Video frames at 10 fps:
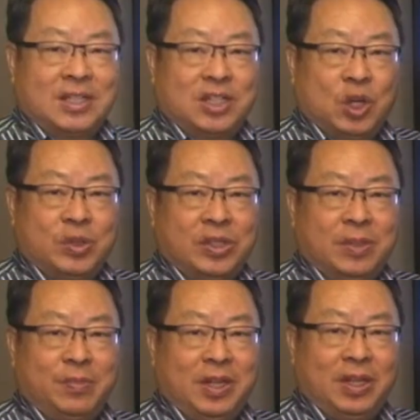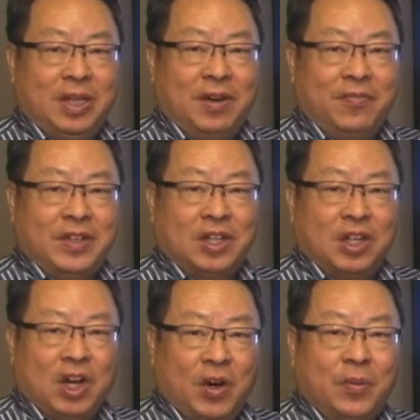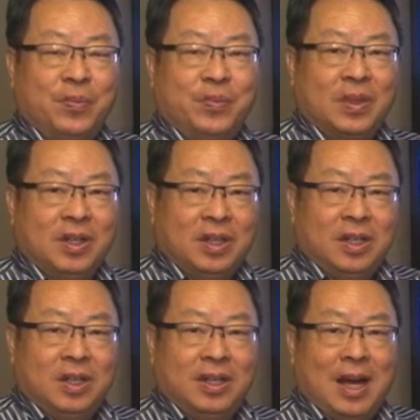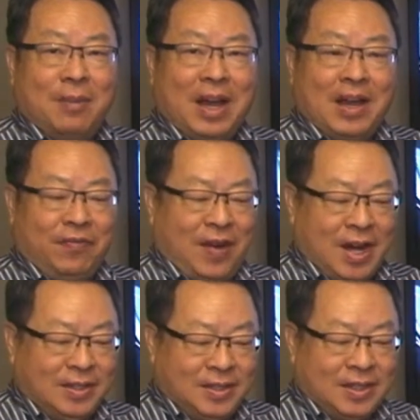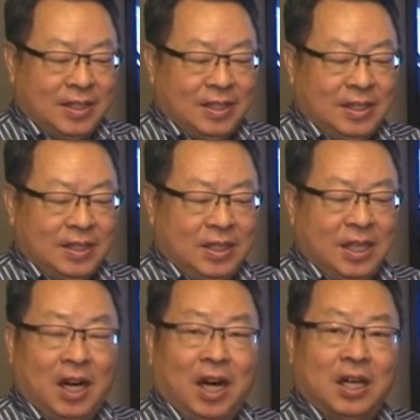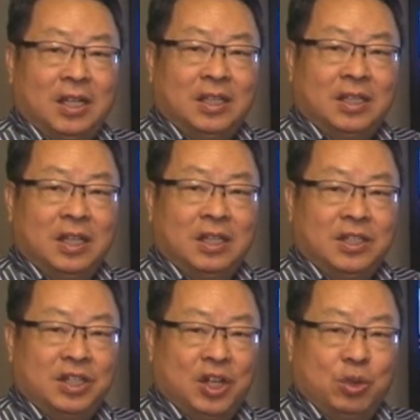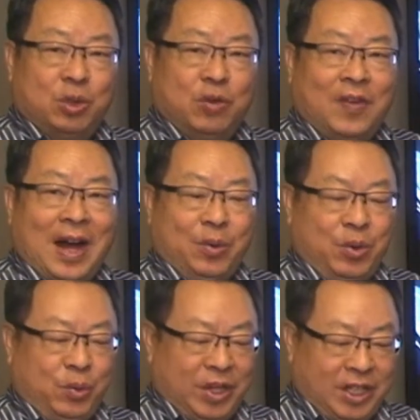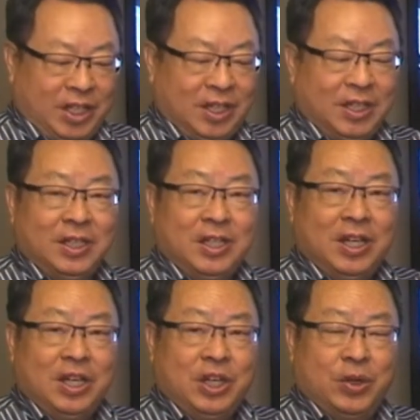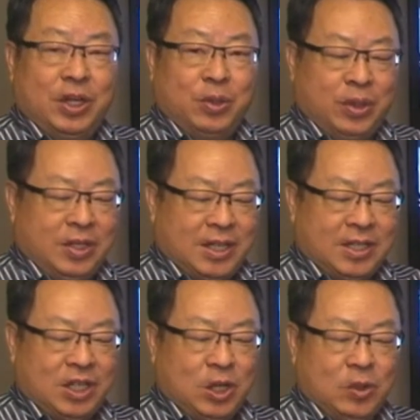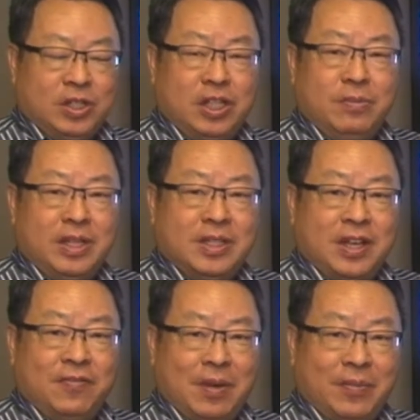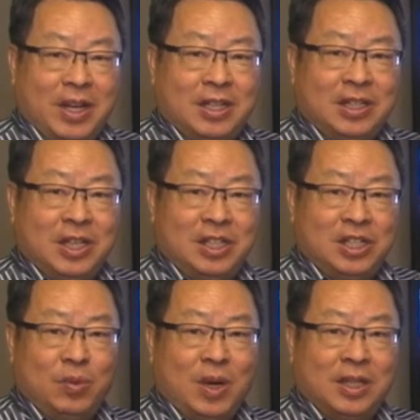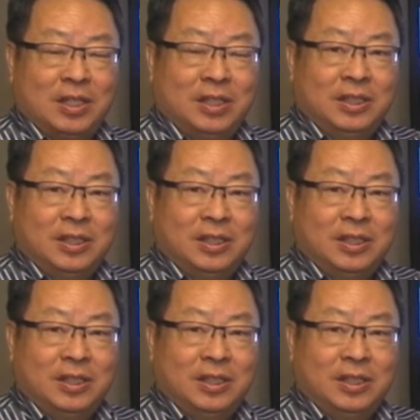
维加斯投资的比例啊非常的高，那买房子，啊呃牵到很多法律的问题。也有很多人在这个投资移民这一方面呢，也希望，